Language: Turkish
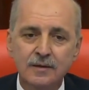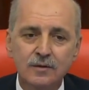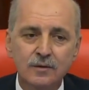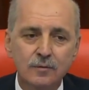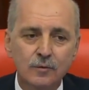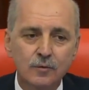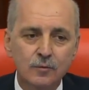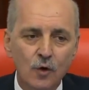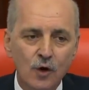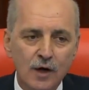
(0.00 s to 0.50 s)

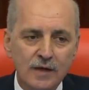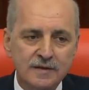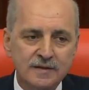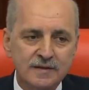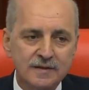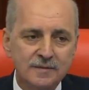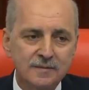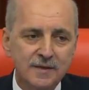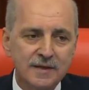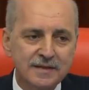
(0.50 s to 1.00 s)
muasır
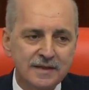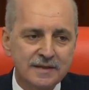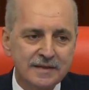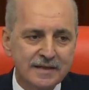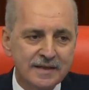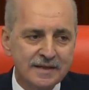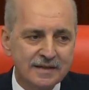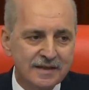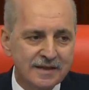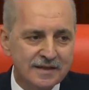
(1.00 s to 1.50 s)

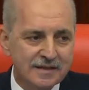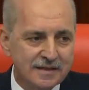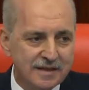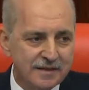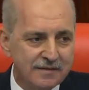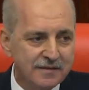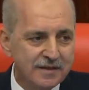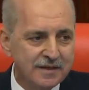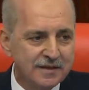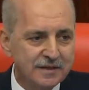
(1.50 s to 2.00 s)
medeniyetler
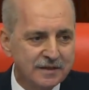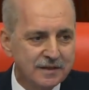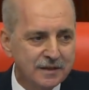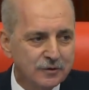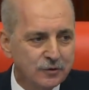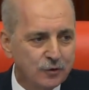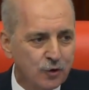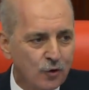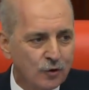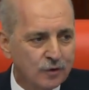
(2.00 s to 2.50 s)
seviyesinin
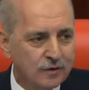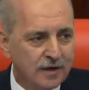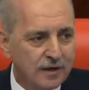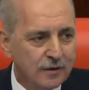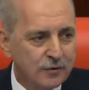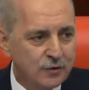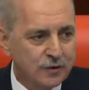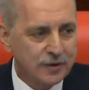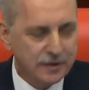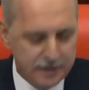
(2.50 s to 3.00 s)
çok daha
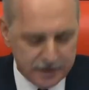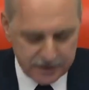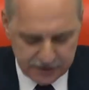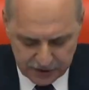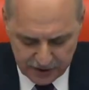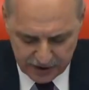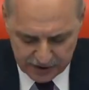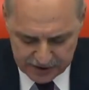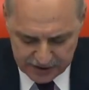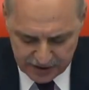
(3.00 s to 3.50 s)
üzerine
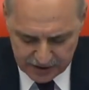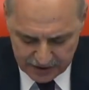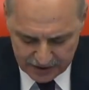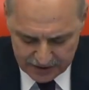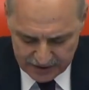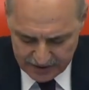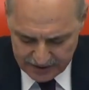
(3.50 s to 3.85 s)
çıkacak